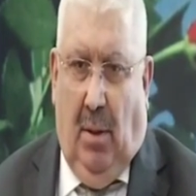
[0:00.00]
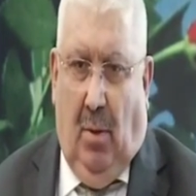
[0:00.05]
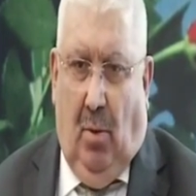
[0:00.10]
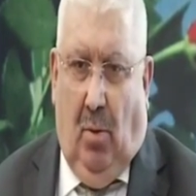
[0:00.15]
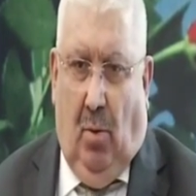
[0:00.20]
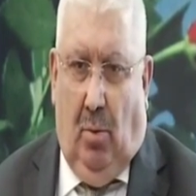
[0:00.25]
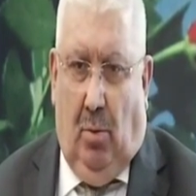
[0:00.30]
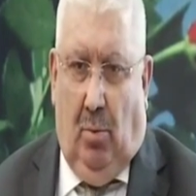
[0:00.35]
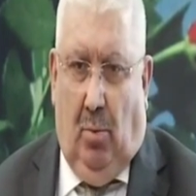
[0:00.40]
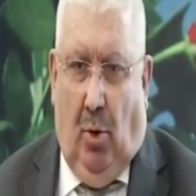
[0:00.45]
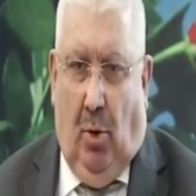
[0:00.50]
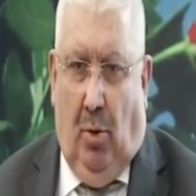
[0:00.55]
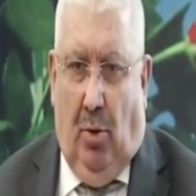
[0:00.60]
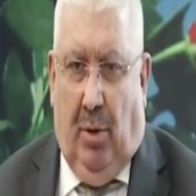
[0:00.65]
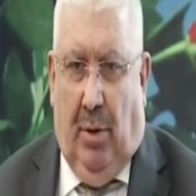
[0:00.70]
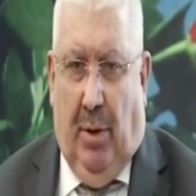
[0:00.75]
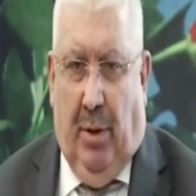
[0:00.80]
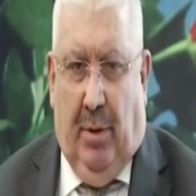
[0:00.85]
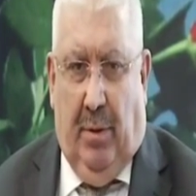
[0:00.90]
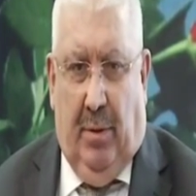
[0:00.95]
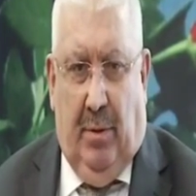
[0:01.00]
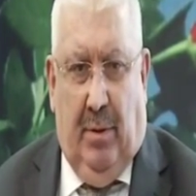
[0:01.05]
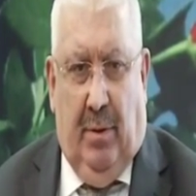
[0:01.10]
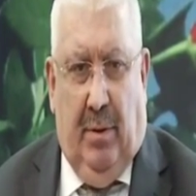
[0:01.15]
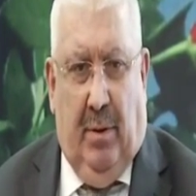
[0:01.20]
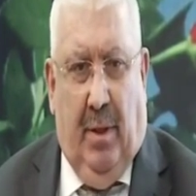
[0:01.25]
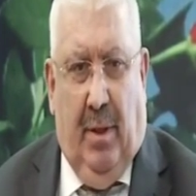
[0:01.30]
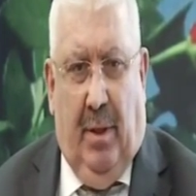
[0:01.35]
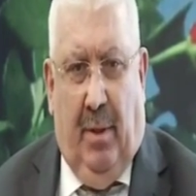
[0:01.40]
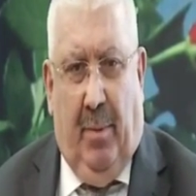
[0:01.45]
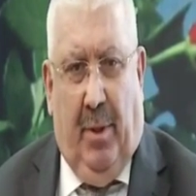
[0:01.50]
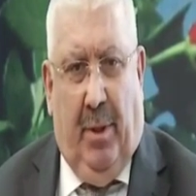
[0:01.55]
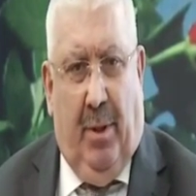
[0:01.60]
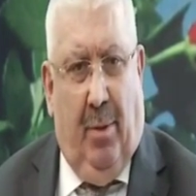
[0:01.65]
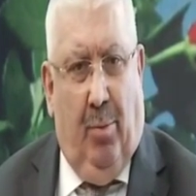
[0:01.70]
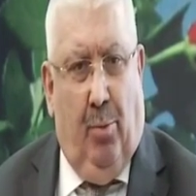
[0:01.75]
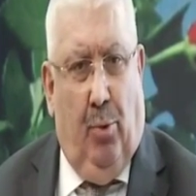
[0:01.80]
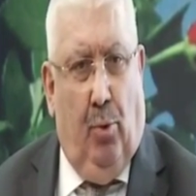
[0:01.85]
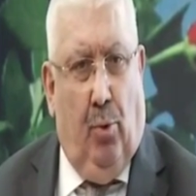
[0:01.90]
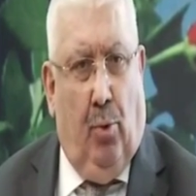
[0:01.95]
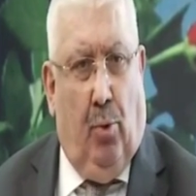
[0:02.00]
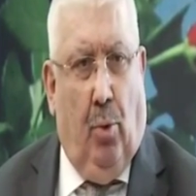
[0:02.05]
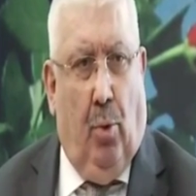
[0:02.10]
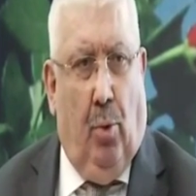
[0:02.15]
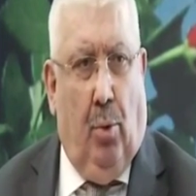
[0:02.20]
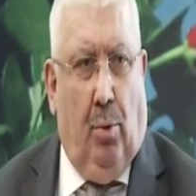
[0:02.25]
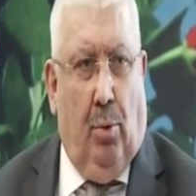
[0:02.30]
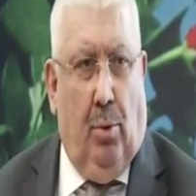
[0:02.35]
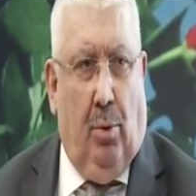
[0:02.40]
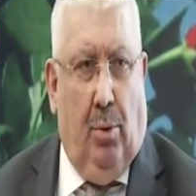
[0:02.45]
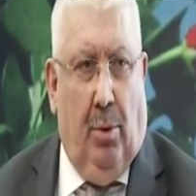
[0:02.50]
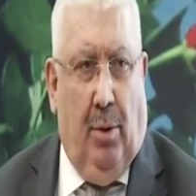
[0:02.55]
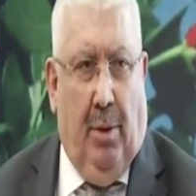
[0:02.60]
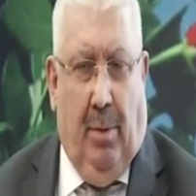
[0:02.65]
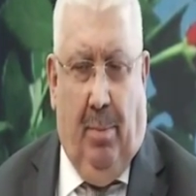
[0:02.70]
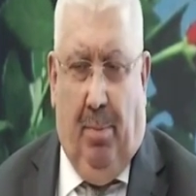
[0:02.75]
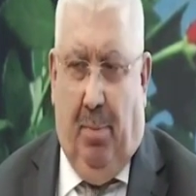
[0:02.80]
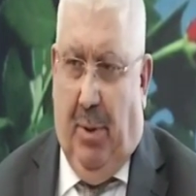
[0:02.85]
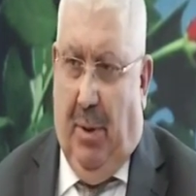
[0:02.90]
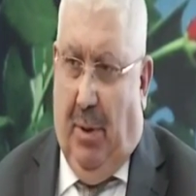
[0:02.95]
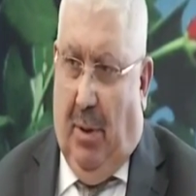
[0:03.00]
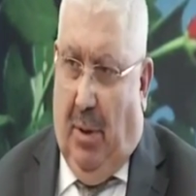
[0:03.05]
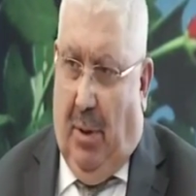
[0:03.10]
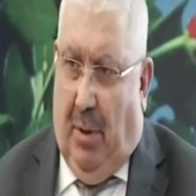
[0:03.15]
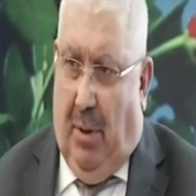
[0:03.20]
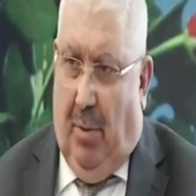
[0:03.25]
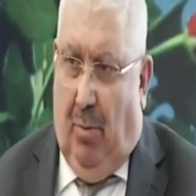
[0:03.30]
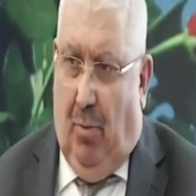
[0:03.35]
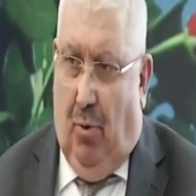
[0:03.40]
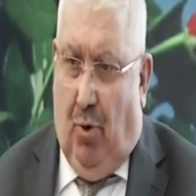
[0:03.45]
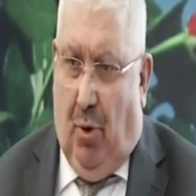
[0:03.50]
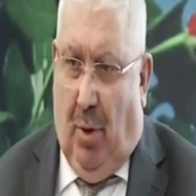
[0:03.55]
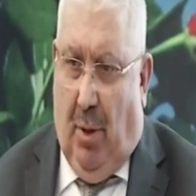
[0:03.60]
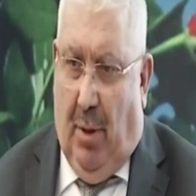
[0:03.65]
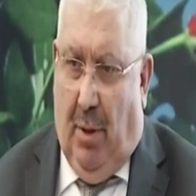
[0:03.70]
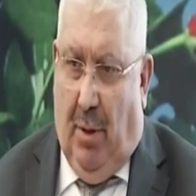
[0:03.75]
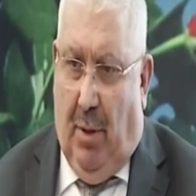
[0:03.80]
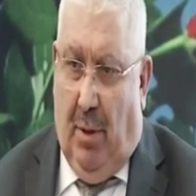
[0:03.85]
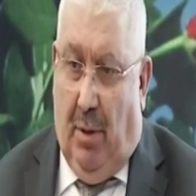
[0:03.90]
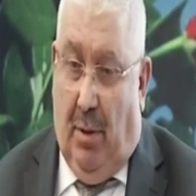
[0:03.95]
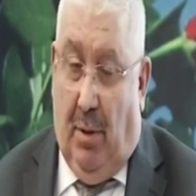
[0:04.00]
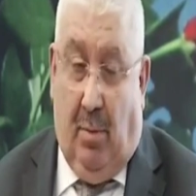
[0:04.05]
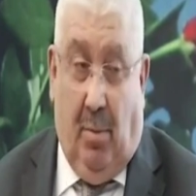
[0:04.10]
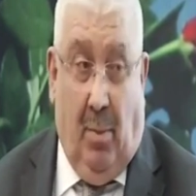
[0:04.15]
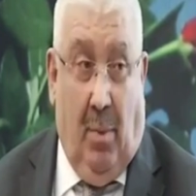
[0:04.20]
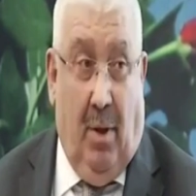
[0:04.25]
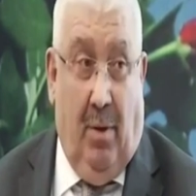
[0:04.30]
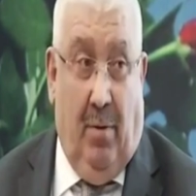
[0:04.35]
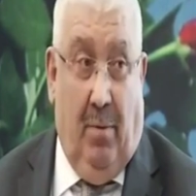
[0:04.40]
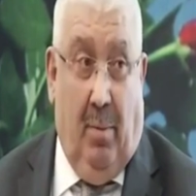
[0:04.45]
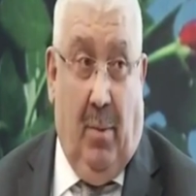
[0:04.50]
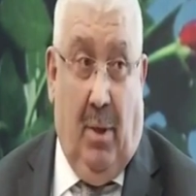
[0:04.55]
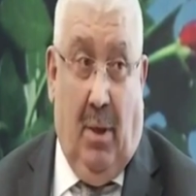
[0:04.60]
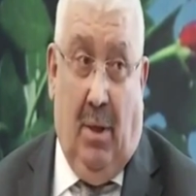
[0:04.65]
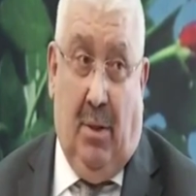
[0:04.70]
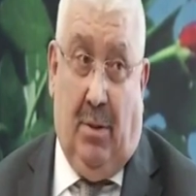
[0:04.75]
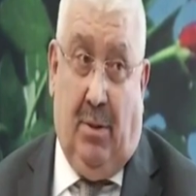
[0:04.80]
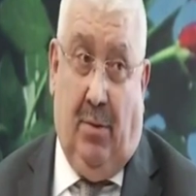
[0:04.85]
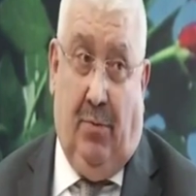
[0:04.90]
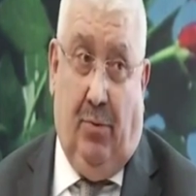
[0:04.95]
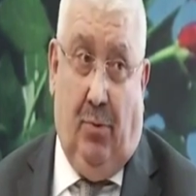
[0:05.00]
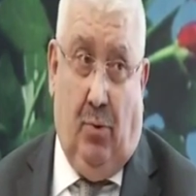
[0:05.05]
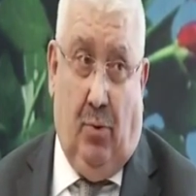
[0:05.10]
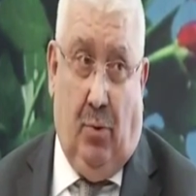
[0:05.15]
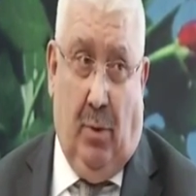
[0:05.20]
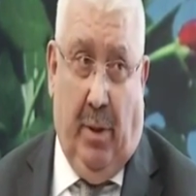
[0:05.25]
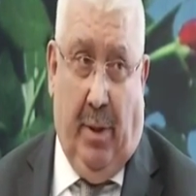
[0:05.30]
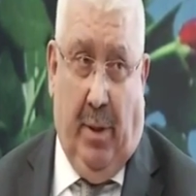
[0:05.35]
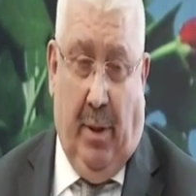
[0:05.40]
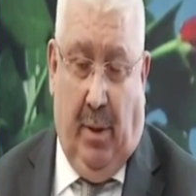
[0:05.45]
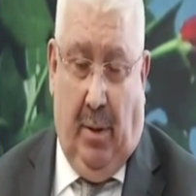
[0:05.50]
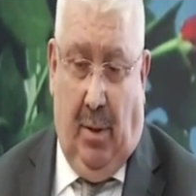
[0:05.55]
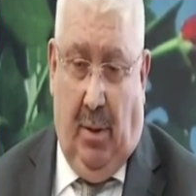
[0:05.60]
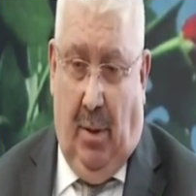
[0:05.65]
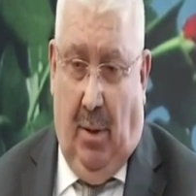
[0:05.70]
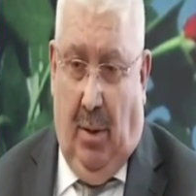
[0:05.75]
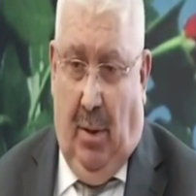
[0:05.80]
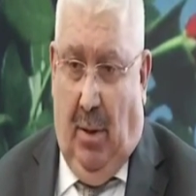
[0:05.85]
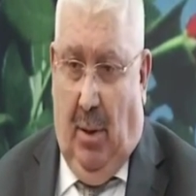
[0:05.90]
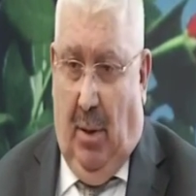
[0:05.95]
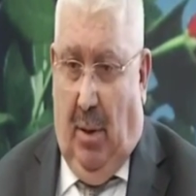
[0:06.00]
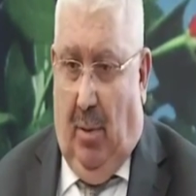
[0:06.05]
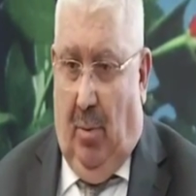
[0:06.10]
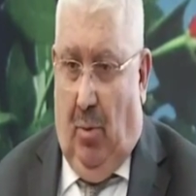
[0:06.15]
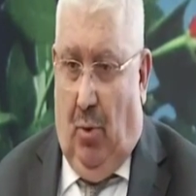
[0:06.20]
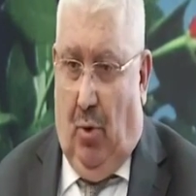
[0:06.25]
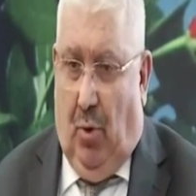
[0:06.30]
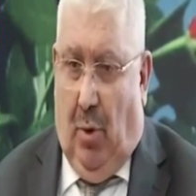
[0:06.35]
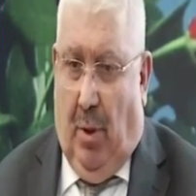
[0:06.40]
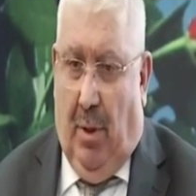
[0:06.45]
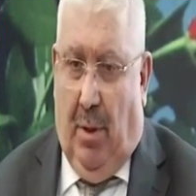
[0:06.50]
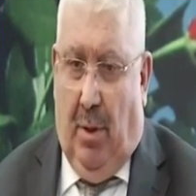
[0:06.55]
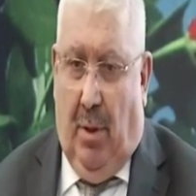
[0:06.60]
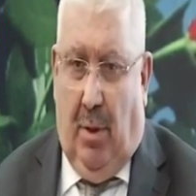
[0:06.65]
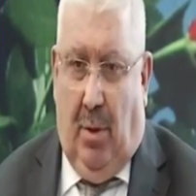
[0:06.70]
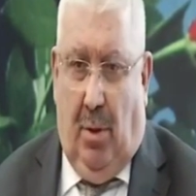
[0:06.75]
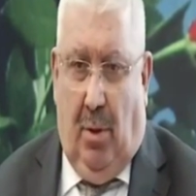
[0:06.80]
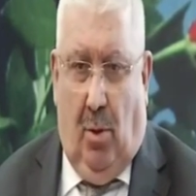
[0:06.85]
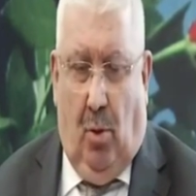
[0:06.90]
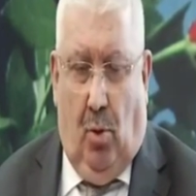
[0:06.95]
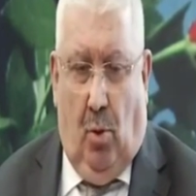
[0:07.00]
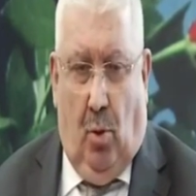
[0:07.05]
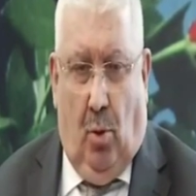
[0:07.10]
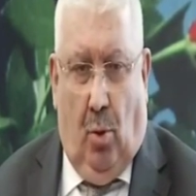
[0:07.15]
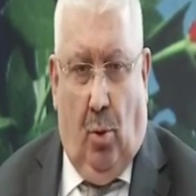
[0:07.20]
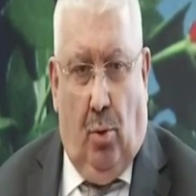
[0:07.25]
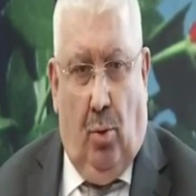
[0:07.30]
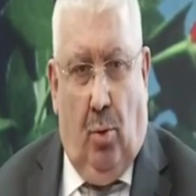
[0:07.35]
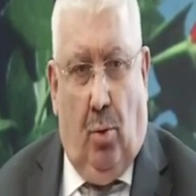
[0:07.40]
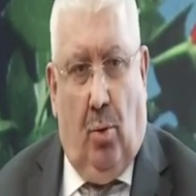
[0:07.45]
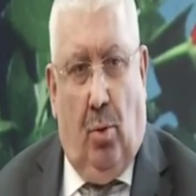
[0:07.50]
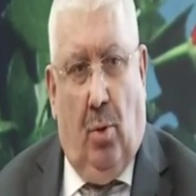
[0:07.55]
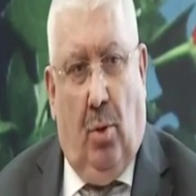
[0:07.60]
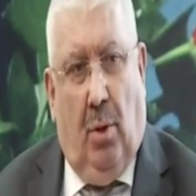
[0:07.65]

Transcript: Onun boyutlarının ne hemen büyük olduğunu hep birlikte müşahede ettik. Ma maalesef üzülerek müşahede ettik, gördük.